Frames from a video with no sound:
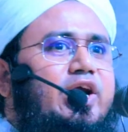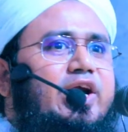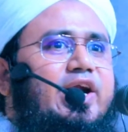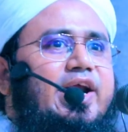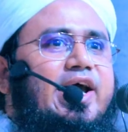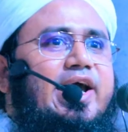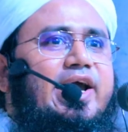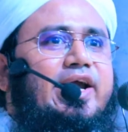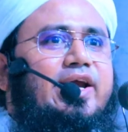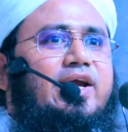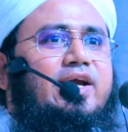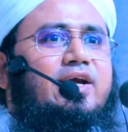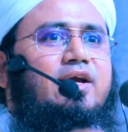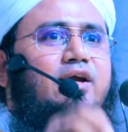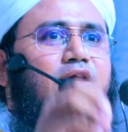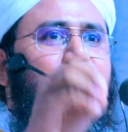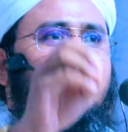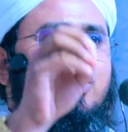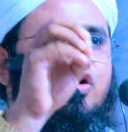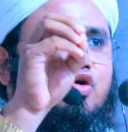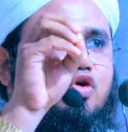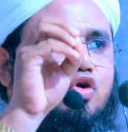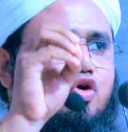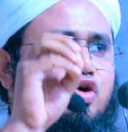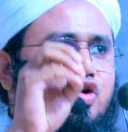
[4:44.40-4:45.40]
করে নাই
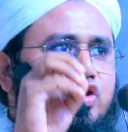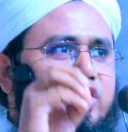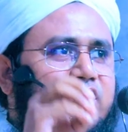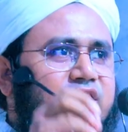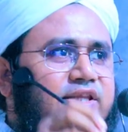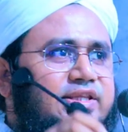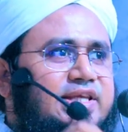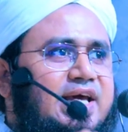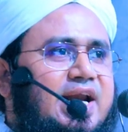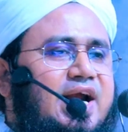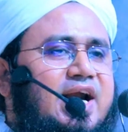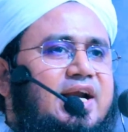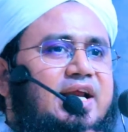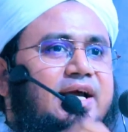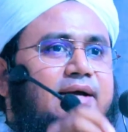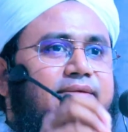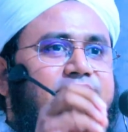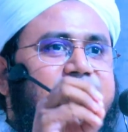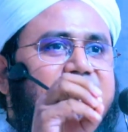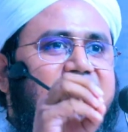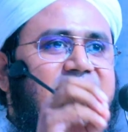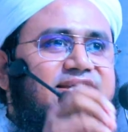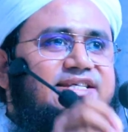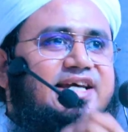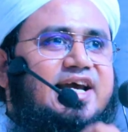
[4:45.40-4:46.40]
কোনোদিন তারা এটা
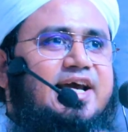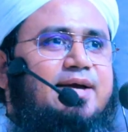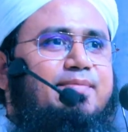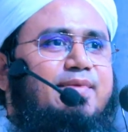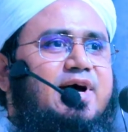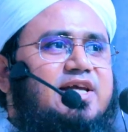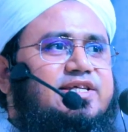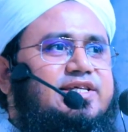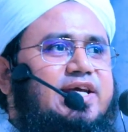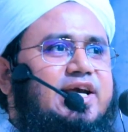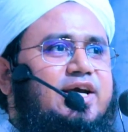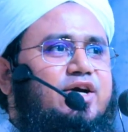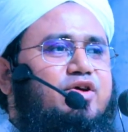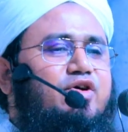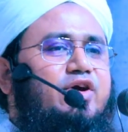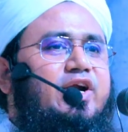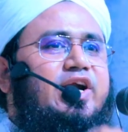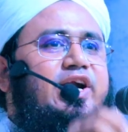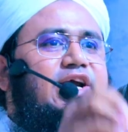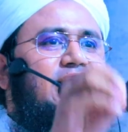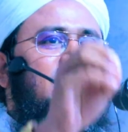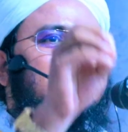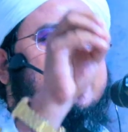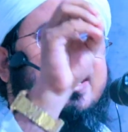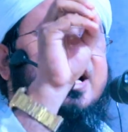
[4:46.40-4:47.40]
যাচাই বাছাই
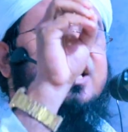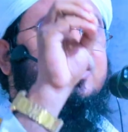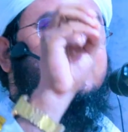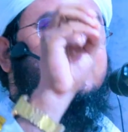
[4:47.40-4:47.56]
করে নেই যে